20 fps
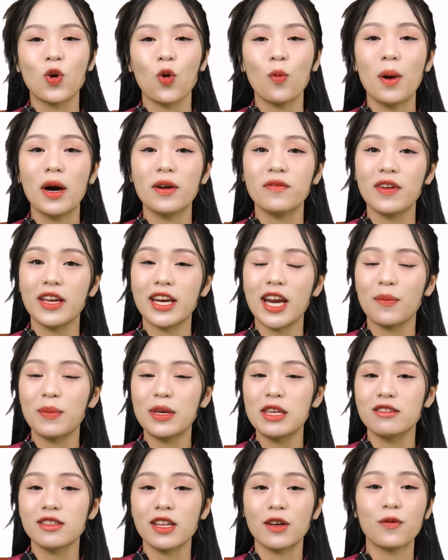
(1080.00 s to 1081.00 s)
của Bệnh viện Đại học
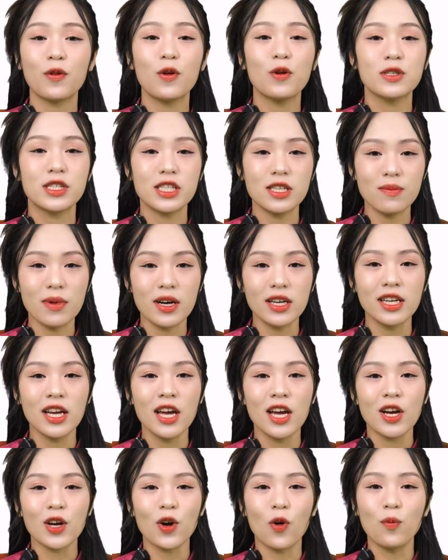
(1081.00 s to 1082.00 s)
Y Dược Thành phố Hồ Chí Minh,
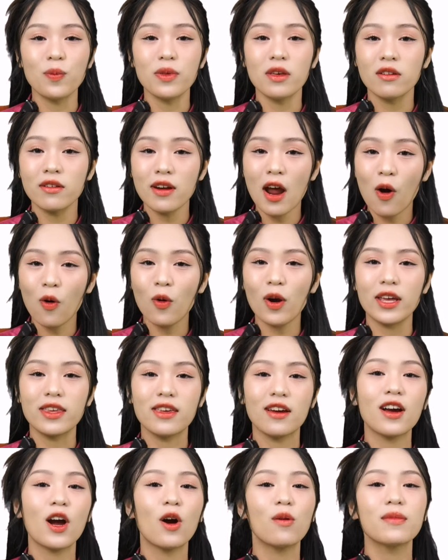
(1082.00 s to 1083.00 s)
cũng như đâu là
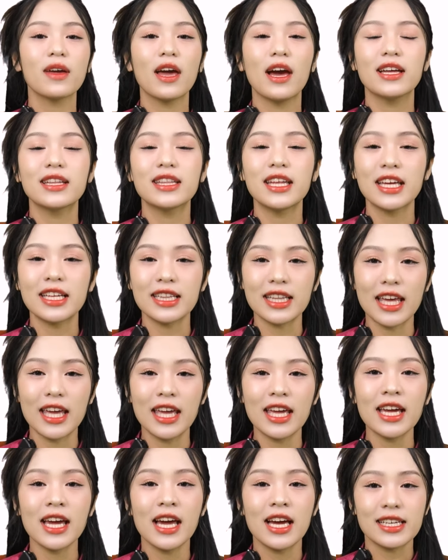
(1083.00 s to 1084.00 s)
những công nghệ tiên
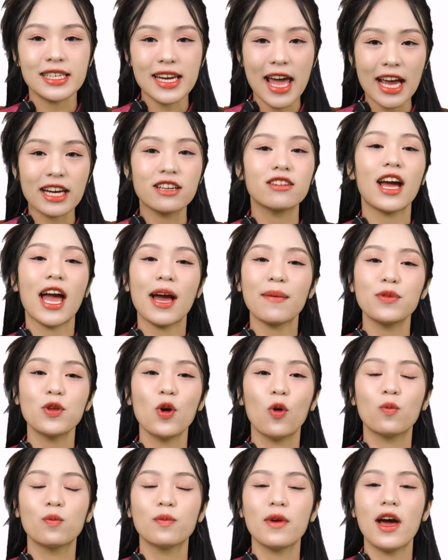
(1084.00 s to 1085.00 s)
tiến đang được áp
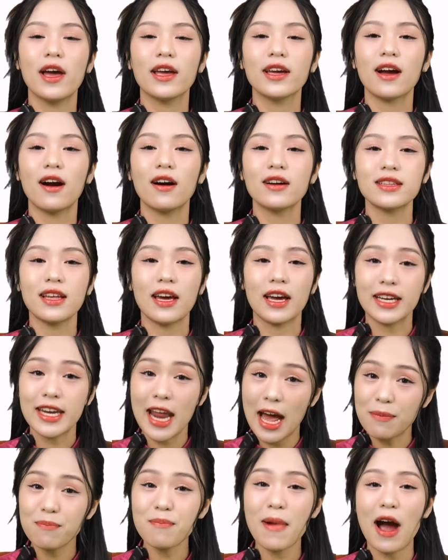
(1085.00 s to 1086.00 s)
dụng để có thể
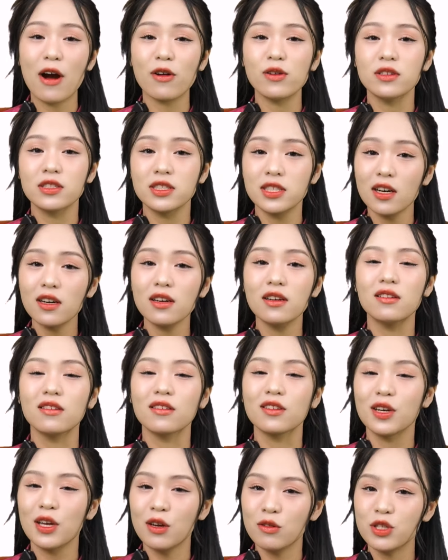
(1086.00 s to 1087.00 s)
đảm bảo được chất
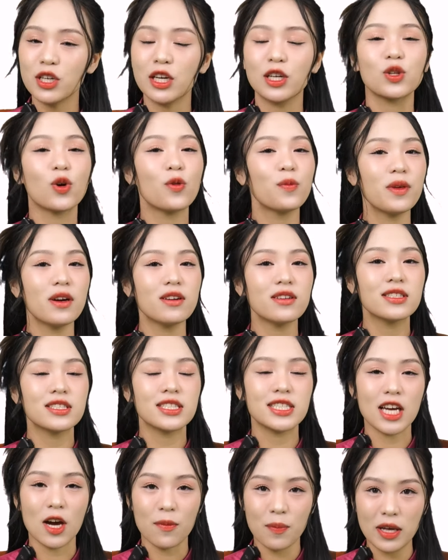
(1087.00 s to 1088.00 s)
lượng điều trị tốt nhất
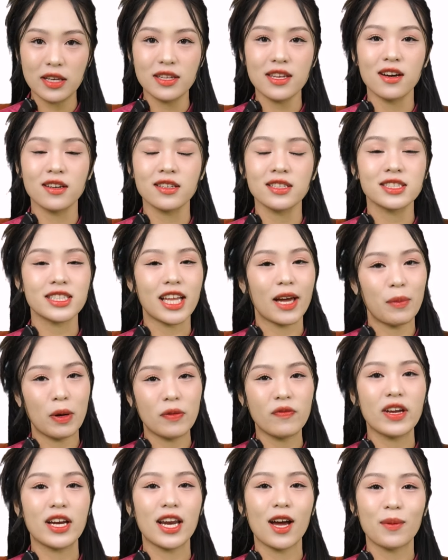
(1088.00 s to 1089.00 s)
cho bệnh nhân tại
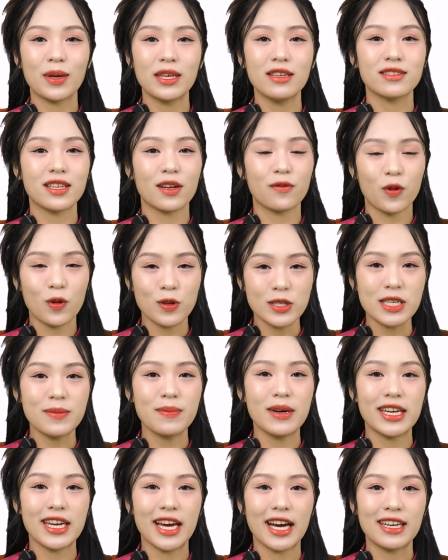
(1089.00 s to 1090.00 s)
Bệnh viện Đại học Y Dược Thành phố Hồ Chí
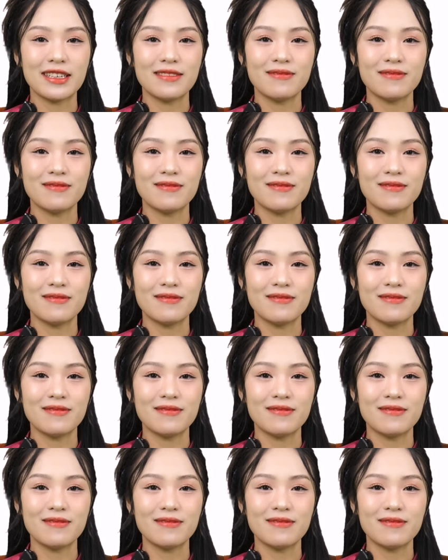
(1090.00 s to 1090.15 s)
Minh ạ?